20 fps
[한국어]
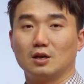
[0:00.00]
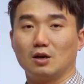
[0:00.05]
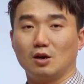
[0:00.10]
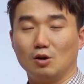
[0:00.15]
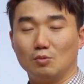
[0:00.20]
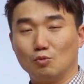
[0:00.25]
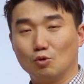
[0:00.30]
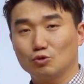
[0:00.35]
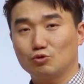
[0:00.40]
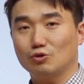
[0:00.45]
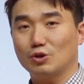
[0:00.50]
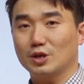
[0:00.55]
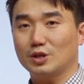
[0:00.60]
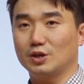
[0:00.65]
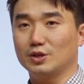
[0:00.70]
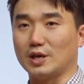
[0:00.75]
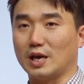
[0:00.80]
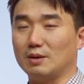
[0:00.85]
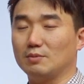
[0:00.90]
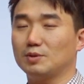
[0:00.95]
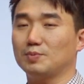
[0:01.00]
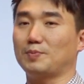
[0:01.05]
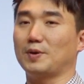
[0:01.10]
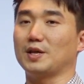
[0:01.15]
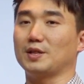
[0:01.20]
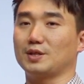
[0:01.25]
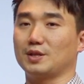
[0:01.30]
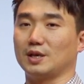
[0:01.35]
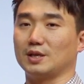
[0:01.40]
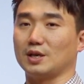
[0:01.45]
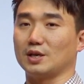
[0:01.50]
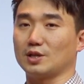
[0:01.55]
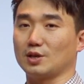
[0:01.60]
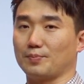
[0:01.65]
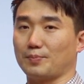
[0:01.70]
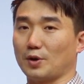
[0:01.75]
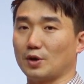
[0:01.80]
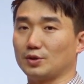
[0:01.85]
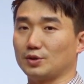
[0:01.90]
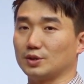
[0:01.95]
모듈에서 네임스페이스에 대해서
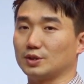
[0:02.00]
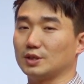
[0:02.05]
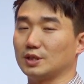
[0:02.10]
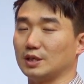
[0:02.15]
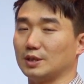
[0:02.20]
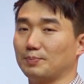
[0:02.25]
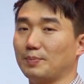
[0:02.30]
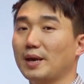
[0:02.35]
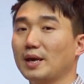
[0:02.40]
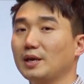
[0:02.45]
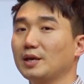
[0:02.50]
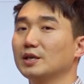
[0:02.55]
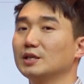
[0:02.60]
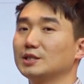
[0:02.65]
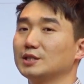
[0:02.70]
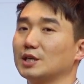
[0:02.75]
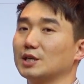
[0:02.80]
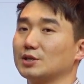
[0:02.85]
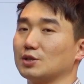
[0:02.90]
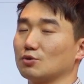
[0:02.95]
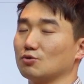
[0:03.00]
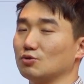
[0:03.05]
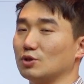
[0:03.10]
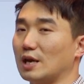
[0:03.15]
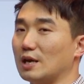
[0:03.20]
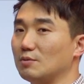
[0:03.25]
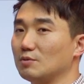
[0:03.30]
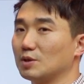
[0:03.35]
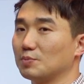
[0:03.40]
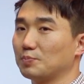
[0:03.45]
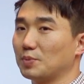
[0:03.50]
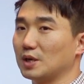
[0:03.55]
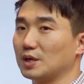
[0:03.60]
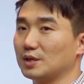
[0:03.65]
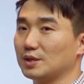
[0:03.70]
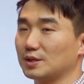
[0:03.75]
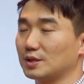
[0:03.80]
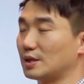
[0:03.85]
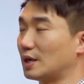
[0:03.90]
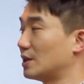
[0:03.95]
배웠듯이 패키지에서도
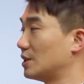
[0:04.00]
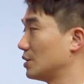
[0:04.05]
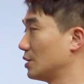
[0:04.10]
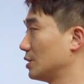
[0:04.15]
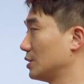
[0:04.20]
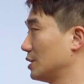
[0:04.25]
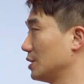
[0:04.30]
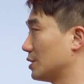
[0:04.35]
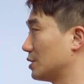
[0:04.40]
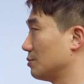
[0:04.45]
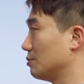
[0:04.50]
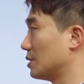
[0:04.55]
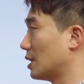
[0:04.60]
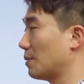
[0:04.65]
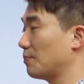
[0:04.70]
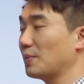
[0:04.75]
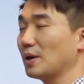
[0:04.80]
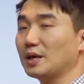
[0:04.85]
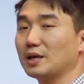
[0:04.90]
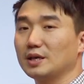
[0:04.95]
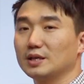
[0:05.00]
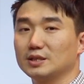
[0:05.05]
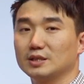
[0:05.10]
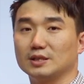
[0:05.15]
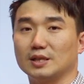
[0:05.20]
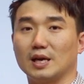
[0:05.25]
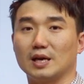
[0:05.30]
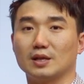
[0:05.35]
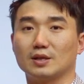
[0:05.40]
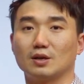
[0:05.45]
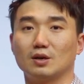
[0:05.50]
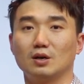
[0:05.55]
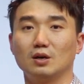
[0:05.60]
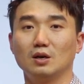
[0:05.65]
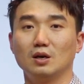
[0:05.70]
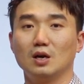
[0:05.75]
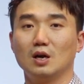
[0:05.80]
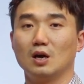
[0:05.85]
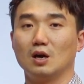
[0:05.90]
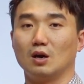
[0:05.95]
네임스페이스라는 것이 있습니다. 패키지
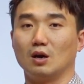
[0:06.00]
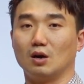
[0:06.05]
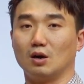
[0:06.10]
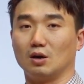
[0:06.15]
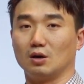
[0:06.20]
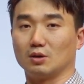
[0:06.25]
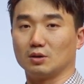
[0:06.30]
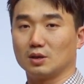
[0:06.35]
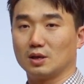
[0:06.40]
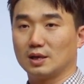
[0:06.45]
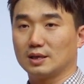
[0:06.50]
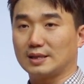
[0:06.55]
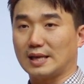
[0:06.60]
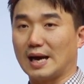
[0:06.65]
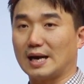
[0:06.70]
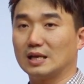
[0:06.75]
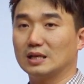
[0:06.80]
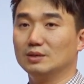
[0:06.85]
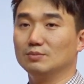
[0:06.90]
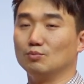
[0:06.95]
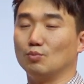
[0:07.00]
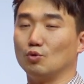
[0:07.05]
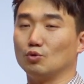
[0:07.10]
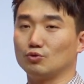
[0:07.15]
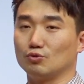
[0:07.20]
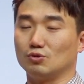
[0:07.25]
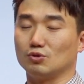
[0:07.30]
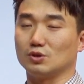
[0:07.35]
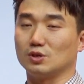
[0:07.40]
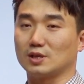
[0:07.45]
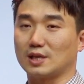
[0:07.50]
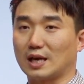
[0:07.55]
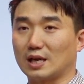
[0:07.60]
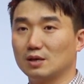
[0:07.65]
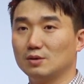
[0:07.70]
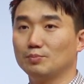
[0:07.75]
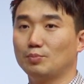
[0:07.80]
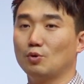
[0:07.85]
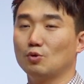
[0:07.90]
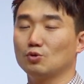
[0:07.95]
내에서 다른
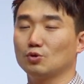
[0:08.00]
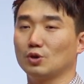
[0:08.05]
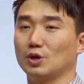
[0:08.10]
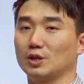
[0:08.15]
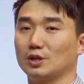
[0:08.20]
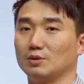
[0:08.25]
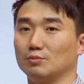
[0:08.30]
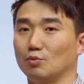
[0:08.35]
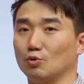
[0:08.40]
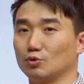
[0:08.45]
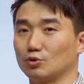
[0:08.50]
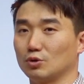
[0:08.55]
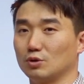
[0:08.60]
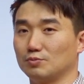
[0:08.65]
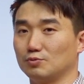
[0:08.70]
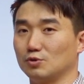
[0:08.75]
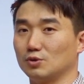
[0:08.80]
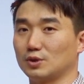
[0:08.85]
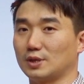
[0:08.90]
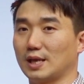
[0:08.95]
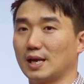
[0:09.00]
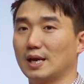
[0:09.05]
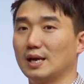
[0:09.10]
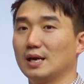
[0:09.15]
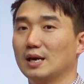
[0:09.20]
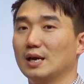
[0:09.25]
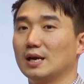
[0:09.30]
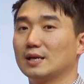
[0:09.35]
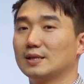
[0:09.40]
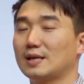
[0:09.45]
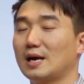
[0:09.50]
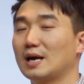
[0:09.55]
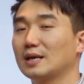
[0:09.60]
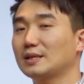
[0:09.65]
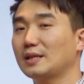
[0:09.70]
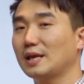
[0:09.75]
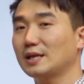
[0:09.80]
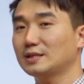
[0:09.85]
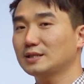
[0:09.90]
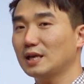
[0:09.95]
폴더에 있는 모듈을 부를 때
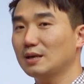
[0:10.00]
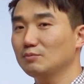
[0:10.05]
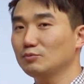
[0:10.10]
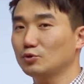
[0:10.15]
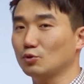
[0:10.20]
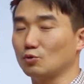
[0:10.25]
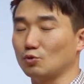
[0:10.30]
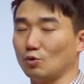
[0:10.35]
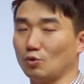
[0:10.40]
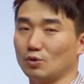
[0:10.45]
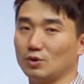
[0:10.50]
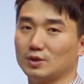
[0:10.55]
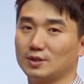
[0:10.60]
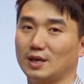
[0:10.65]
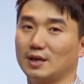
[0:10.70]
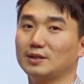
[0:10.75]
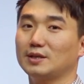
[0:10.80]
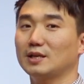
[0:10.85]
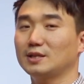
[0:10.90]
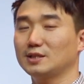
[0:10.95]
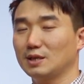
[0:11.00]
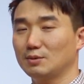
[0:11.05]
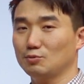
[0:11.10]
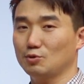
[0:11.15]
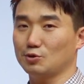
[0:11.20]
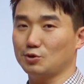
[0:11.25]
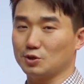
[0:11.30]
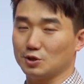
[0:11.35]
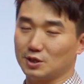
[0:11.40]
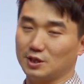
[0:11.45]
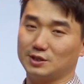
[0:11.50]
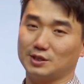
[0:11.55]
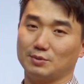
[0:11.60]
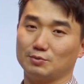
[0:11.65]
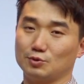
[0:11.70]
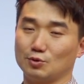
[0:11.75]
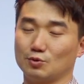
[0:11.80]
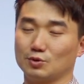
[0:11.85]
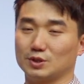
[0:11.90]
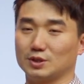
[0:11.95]
상대참조로, 상대참조,
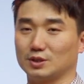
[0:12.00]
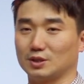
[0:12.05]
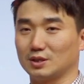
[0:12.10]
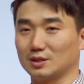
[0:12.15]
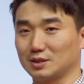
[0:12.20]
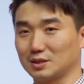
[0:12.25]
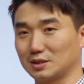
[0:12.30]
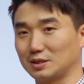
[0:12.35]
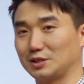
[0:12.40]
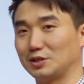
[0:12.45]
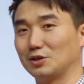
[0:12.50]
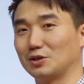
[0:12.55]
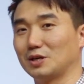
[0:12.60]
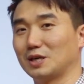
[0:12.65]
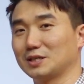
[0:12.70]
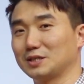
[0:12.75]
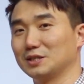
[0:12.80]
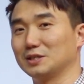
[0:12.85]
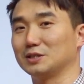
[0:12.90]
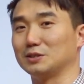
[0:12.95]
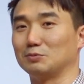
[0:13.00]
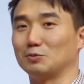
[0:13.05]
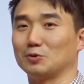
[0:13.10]
절대참조 혹시 기억하시는지